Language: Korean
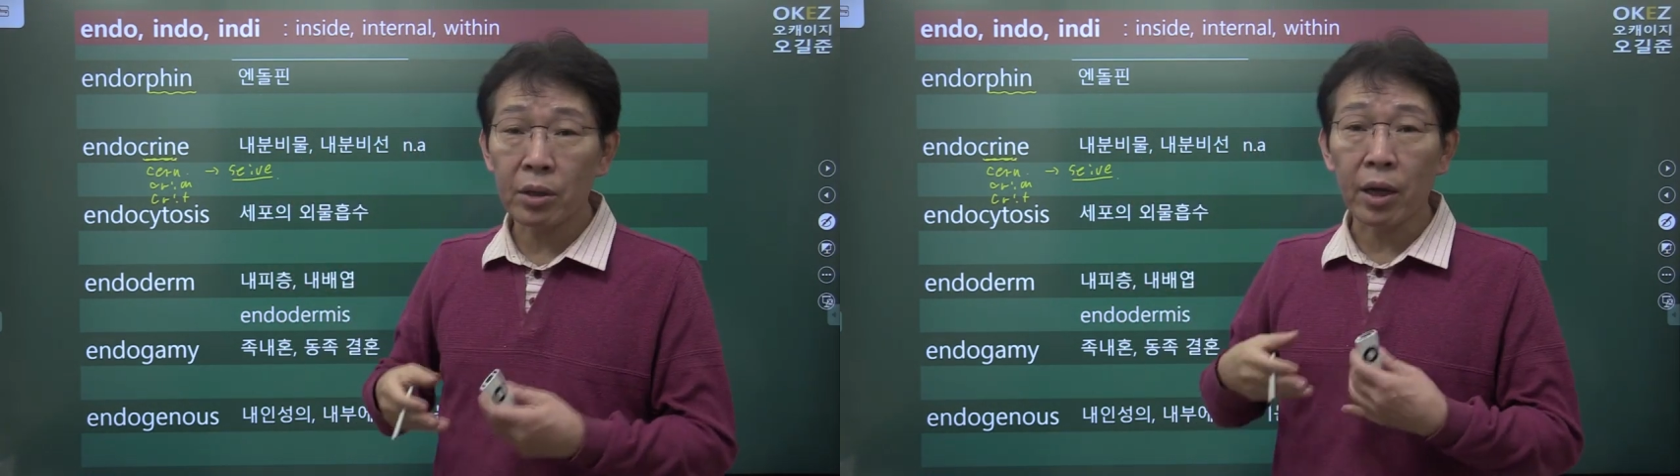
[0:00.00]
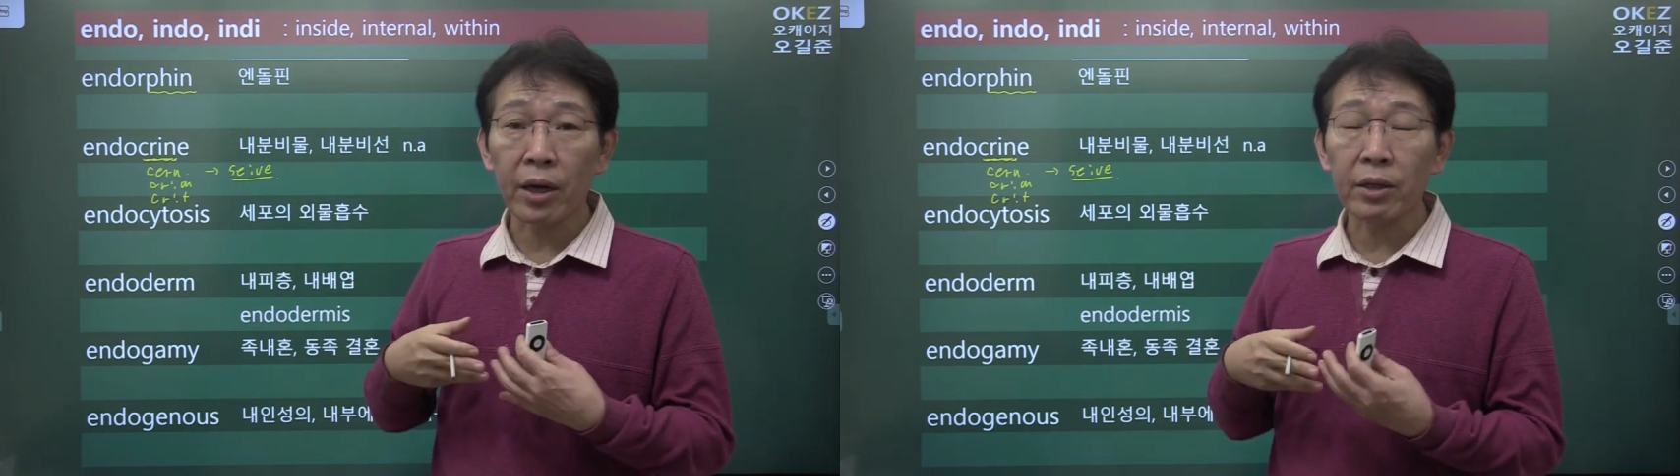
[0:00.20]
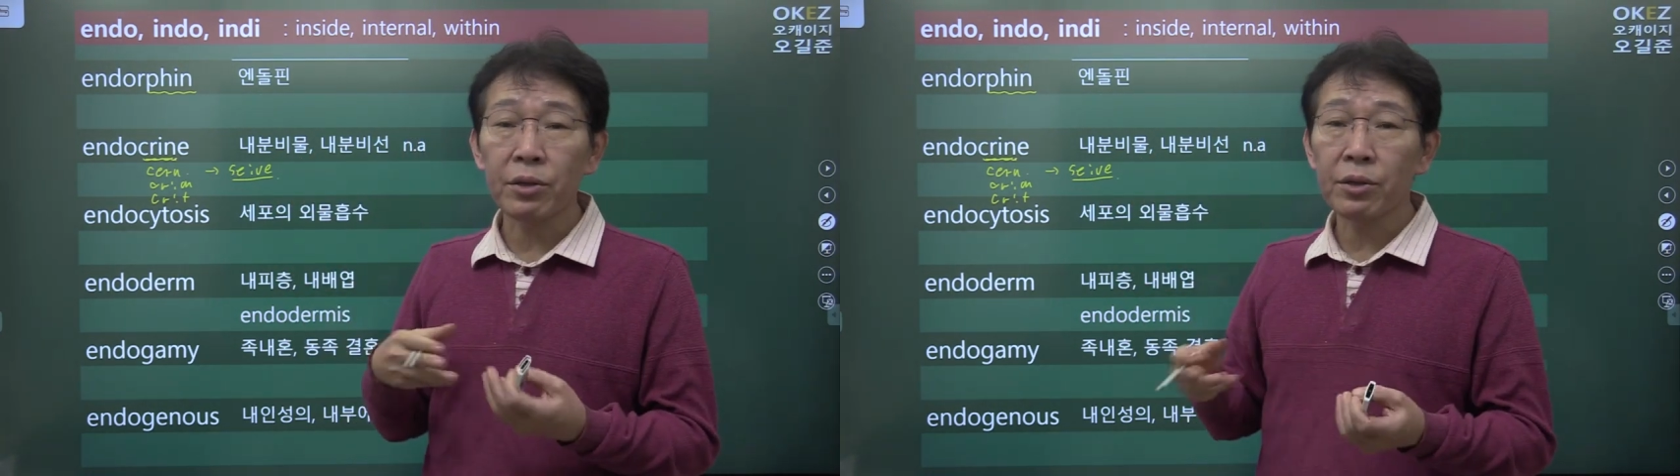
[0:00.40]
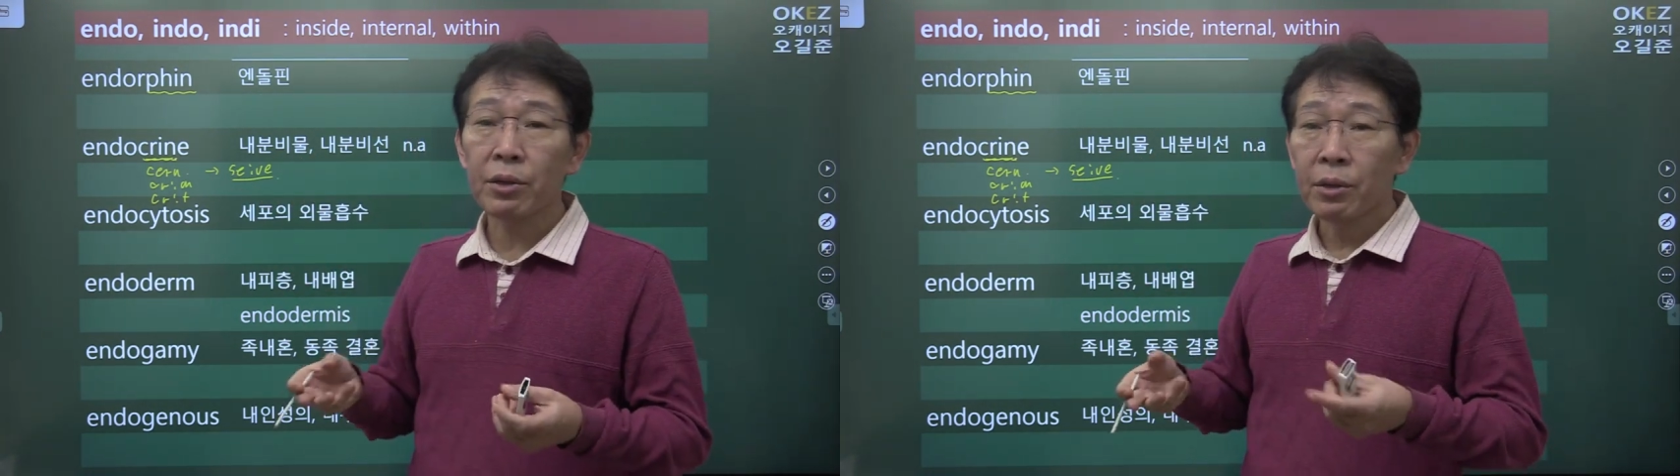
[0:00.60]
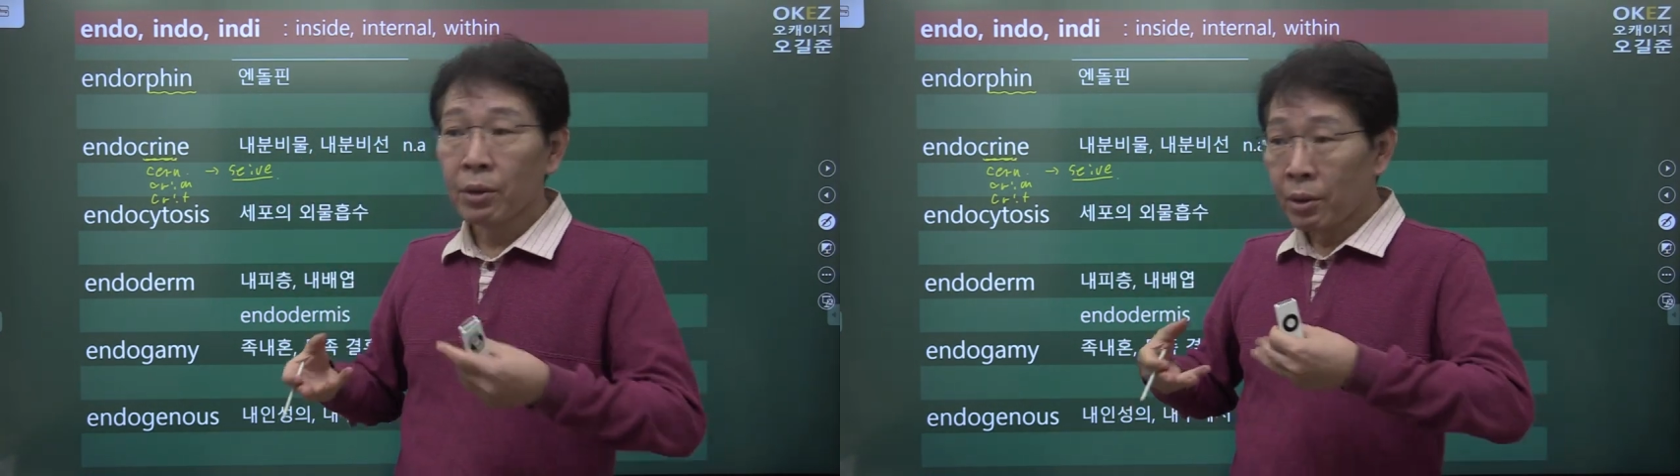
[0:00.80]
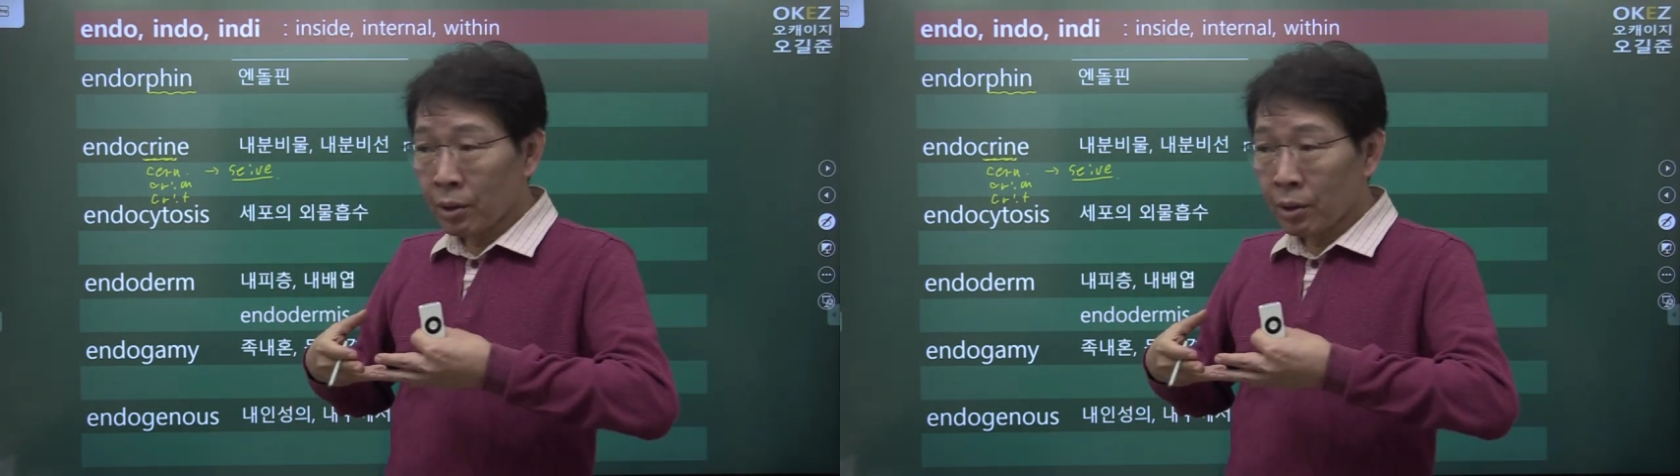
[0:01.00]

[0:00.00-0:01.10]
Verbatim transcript: 것은 안에서